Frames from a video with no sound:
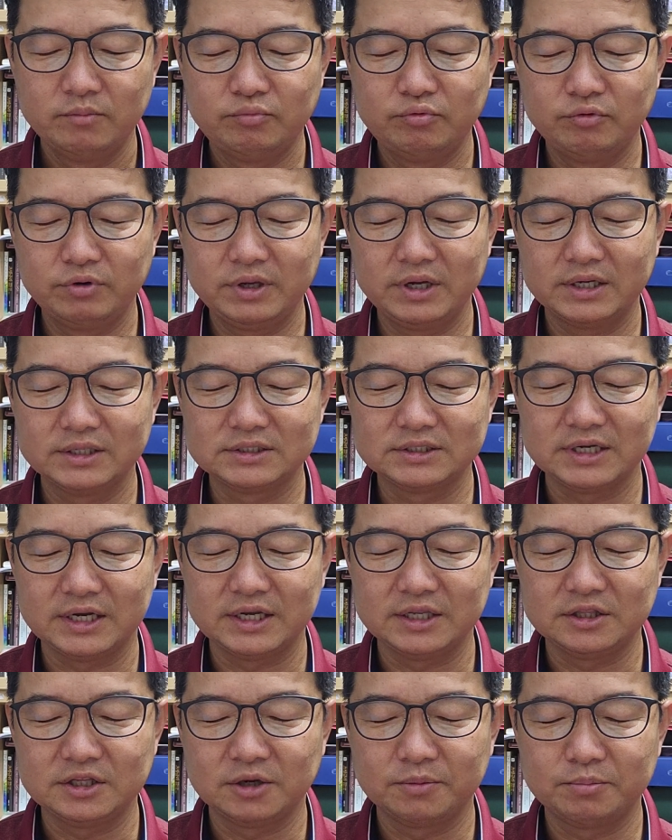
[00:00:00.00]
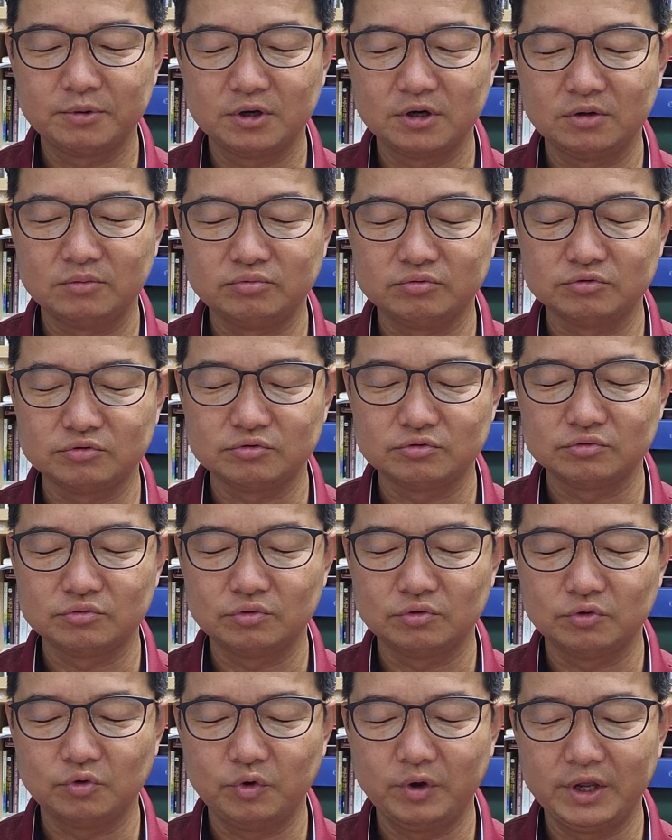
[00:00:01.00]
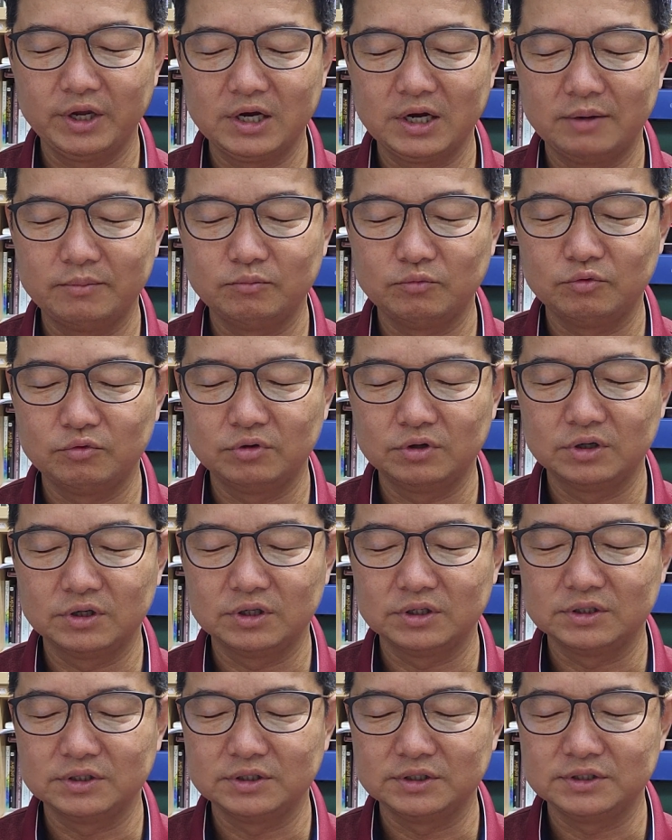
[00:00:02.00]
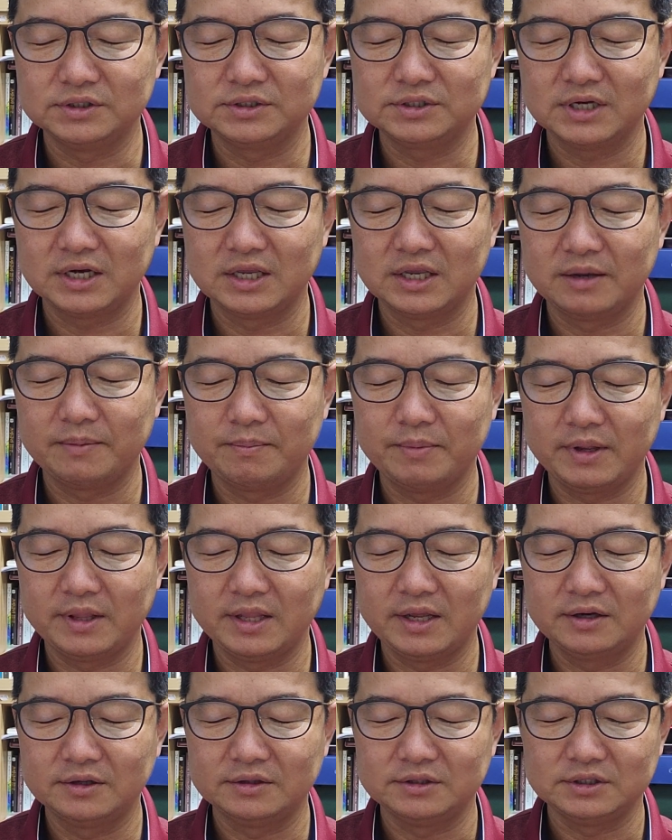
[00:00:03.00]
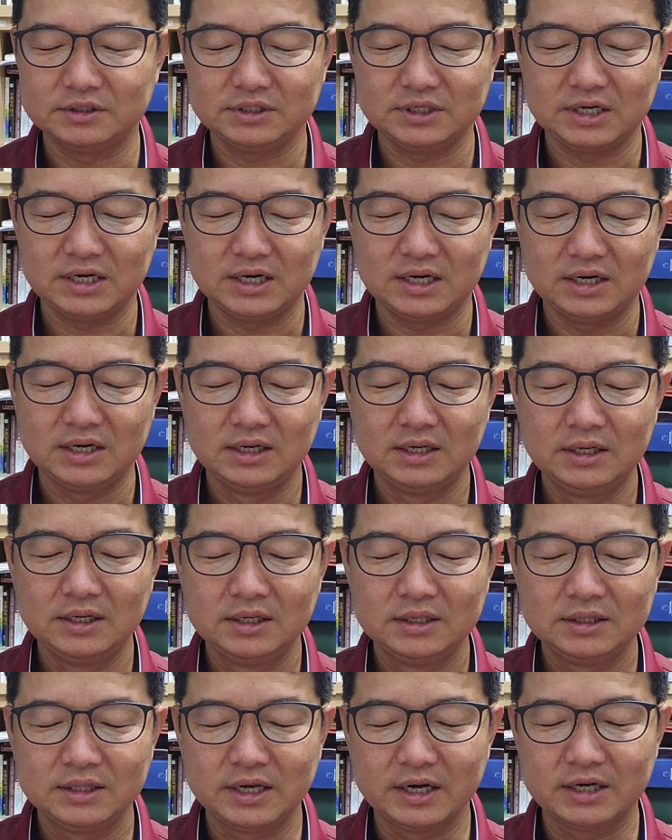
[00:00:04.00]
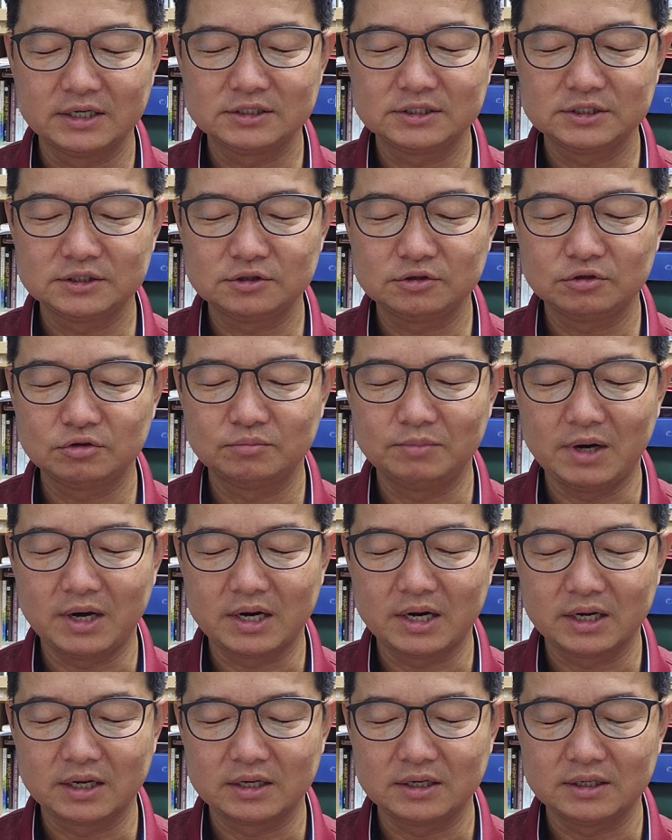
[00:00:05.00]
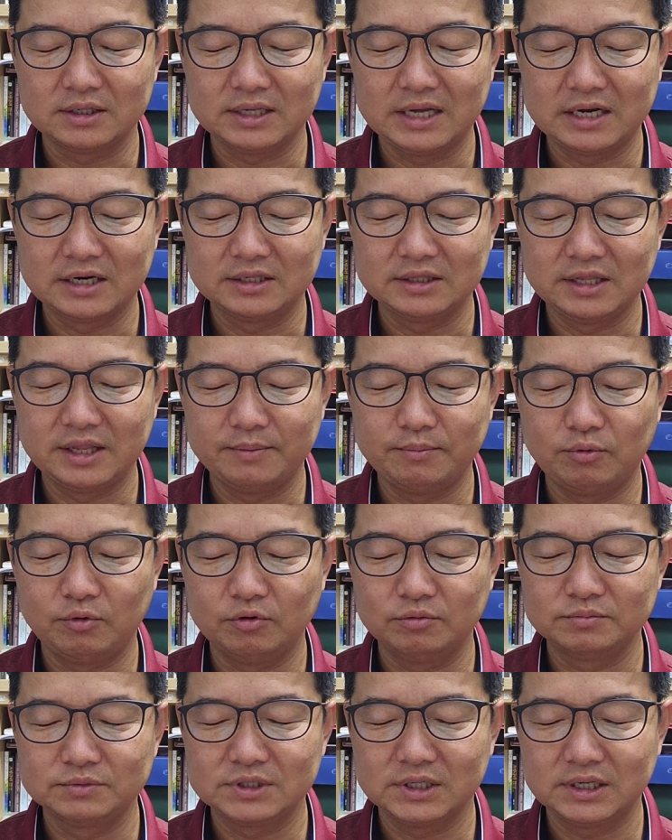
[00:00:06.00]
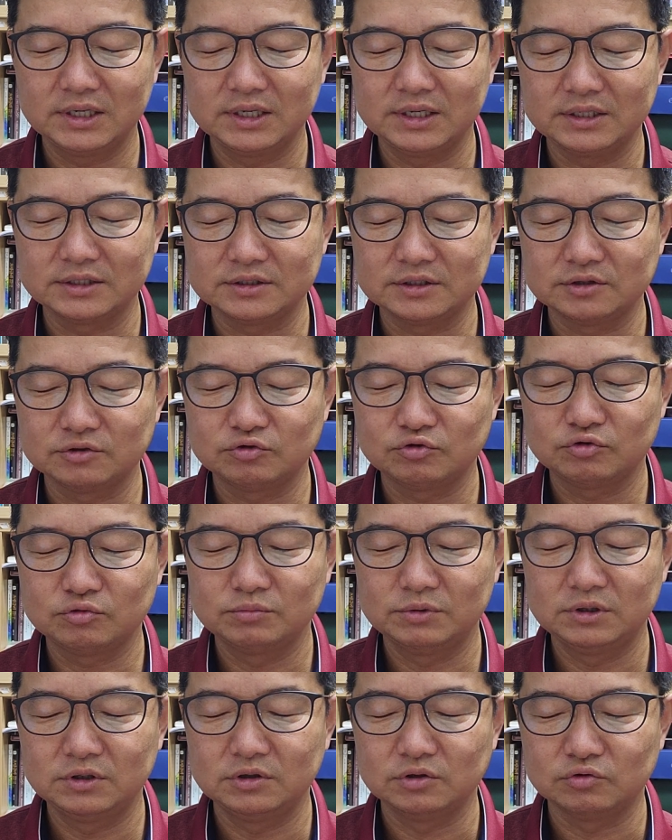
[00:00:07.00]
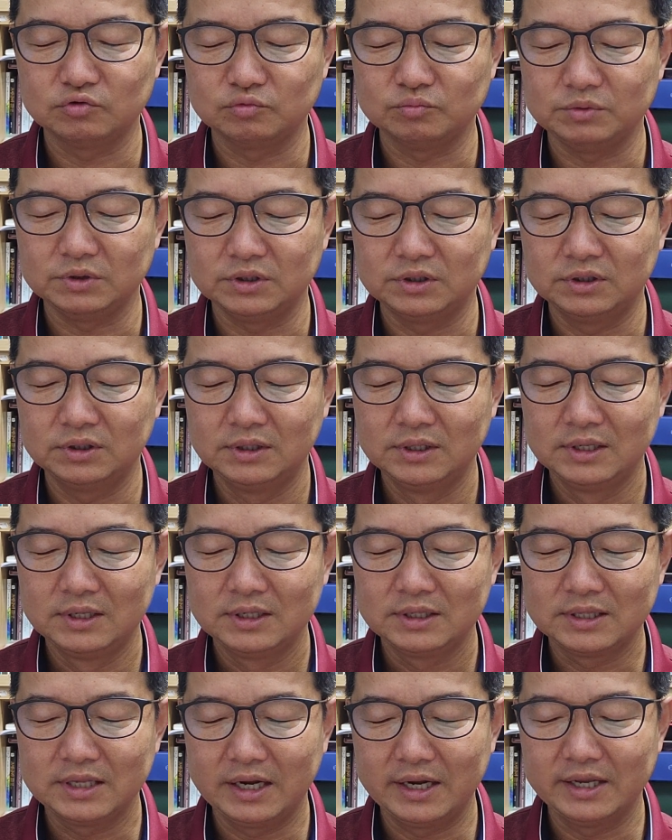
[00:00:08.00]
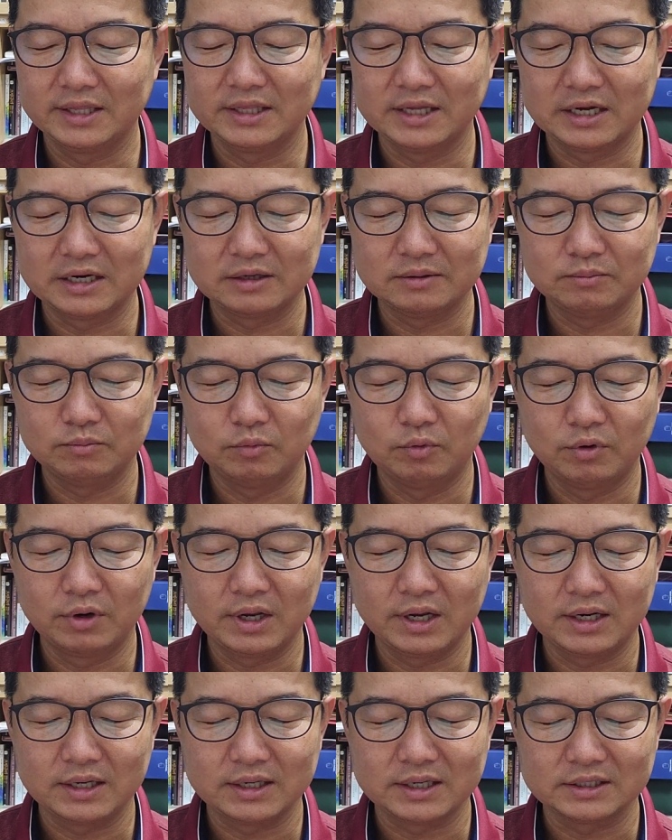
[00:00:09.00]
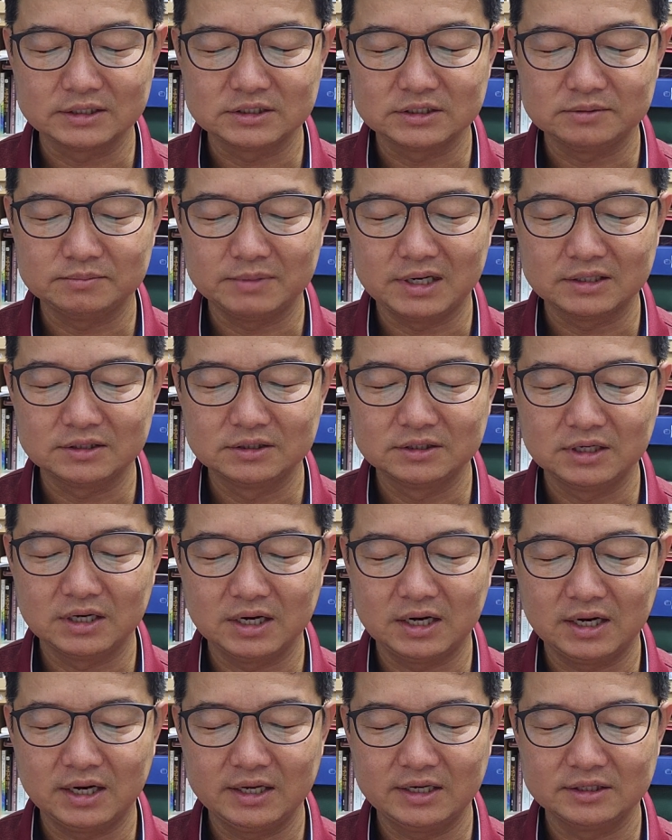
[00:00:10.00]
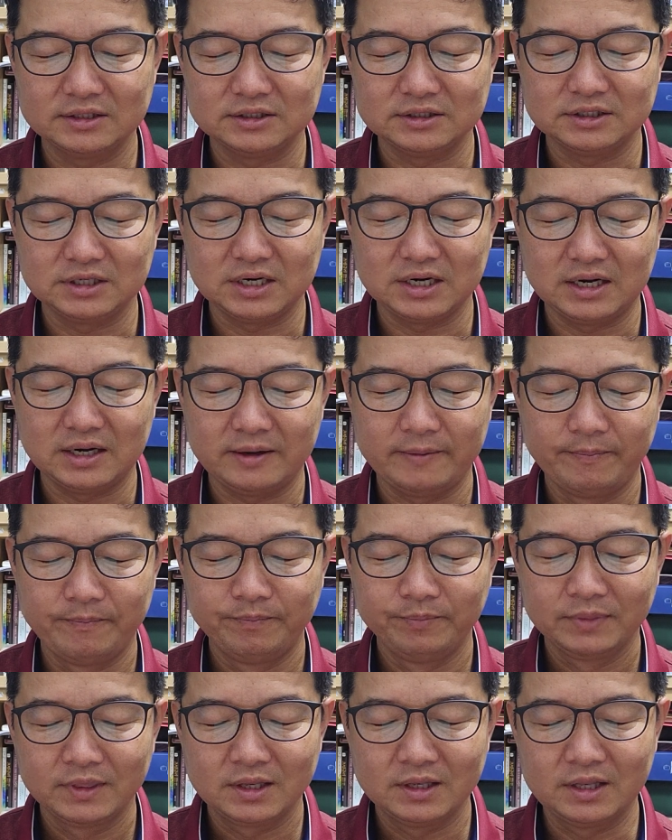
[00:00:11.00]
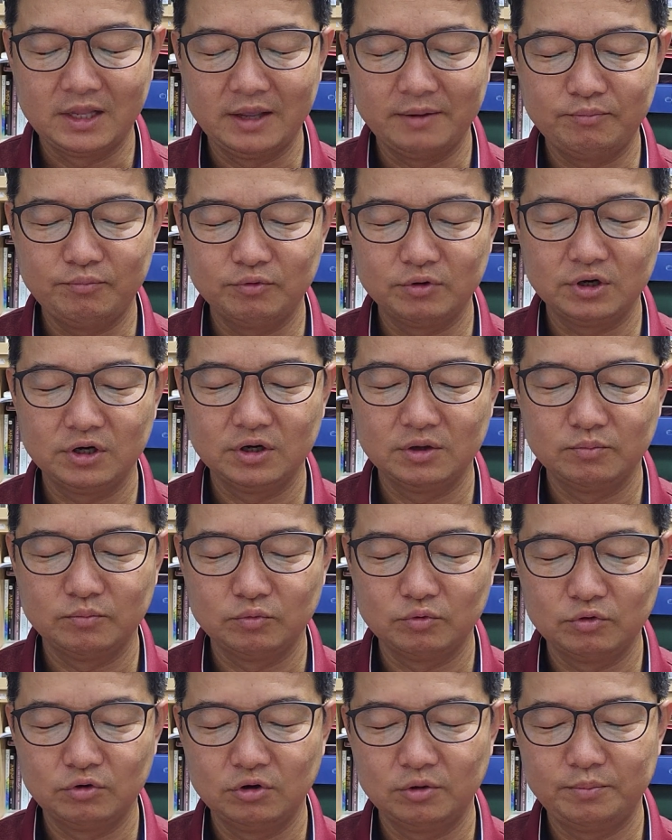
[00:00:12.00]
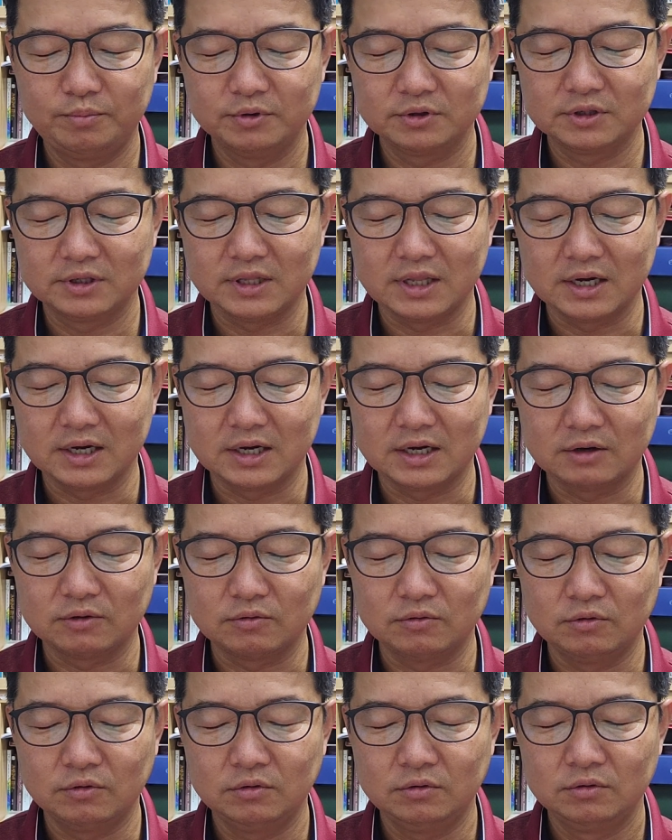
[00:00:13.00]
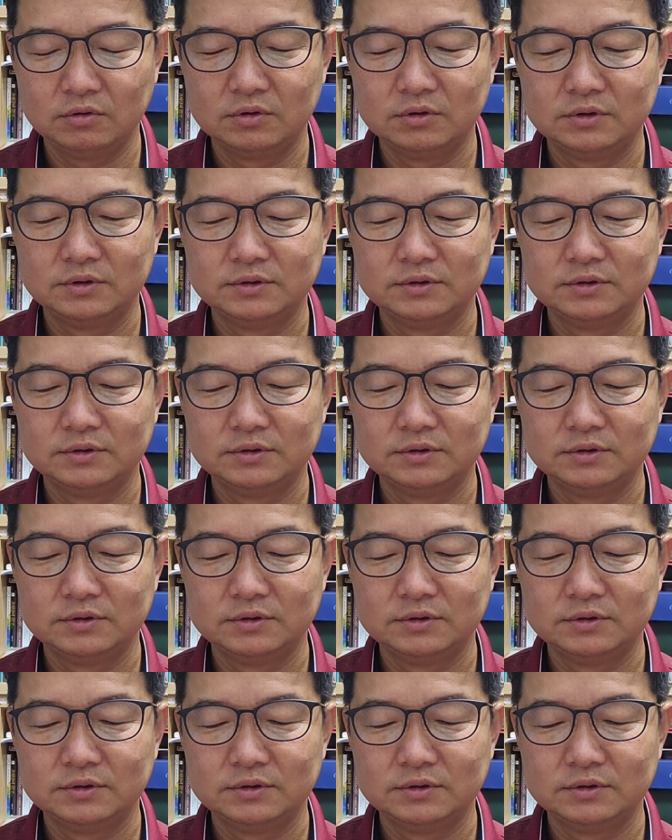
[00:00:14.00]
불의한 자의 특별을 부수고 노획한 물건을 그 이사이에 빼내었느니라 내가 스스로 말하기를 나는 내 보금자리에서 숨을 거두며 나의 날은 모래알같이 많으니라 하였느니라 내 뿌리는 물로 뻗어나가고